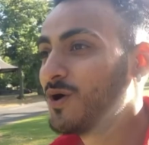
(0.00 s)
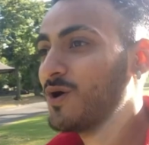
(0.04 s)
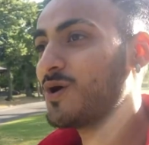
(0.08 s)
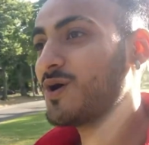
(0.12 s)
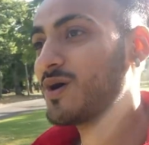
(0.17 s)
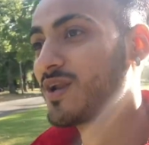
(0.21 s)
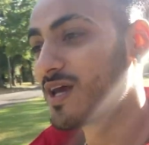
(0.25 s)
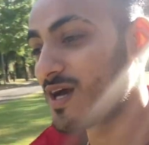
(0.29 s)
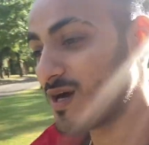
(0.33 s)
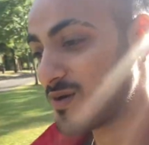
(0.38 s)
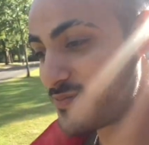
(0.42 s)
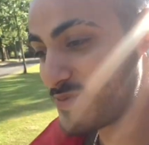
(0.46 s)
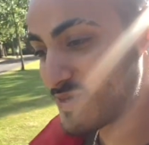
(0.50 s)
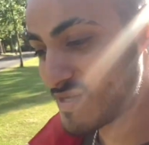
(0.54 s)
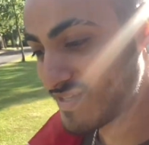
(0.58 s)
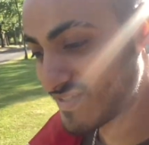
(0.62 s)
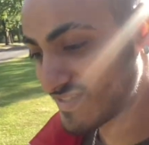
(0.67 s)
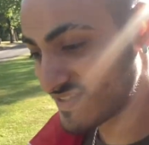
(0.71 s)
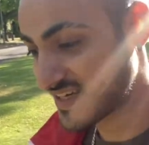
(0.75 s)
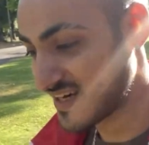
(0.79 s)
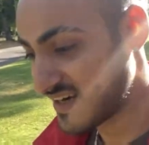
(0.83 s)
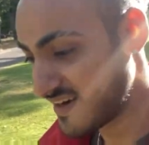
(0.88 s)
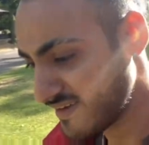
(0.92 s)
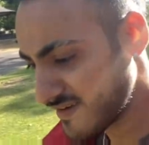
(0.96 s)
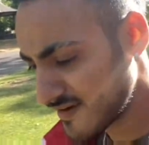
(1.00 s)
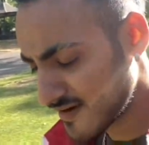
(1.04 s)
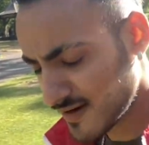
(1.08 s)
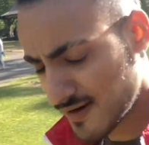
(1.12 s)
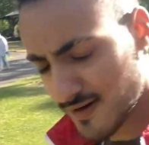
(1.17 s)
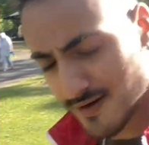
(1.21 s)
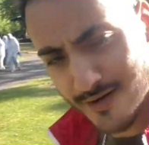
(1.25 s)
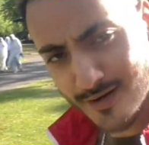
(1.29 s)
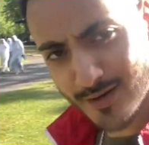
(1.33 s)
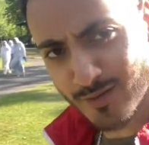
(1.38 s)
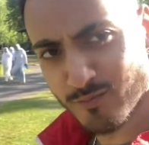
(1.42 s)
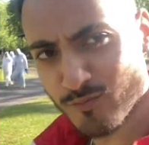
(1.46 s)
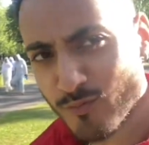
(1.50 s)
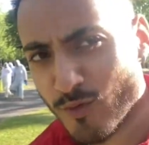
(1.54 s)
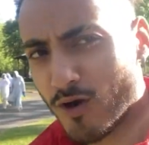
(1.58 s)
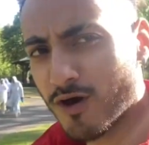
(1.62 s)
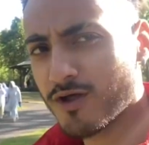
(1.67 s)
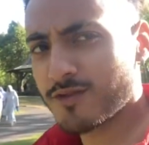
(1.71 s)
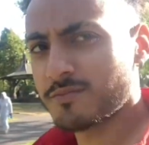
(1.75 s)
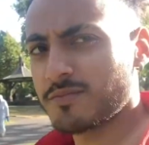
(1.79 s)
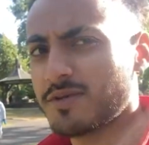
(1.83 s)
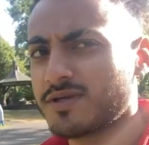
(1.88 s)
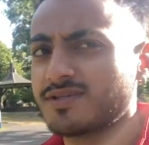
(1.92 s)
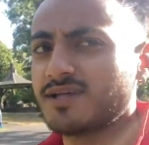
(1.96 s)
और यहाँ पे स्केटिंग करने का
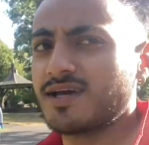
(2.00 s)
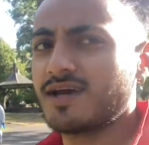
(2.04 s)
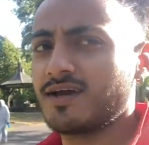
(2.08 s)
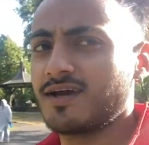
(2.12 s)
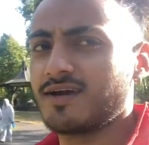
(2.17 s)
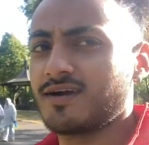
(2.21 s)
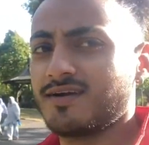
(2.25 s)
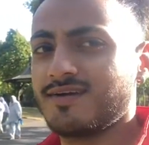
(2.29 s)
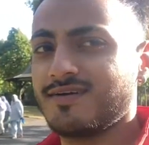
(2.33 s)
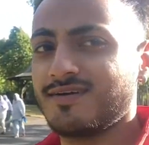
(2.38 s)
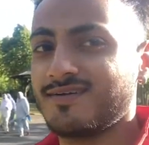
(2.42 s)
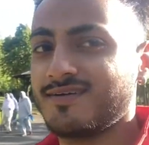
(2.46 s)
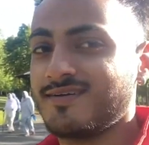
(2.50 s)
बहुत मज़ा आएगा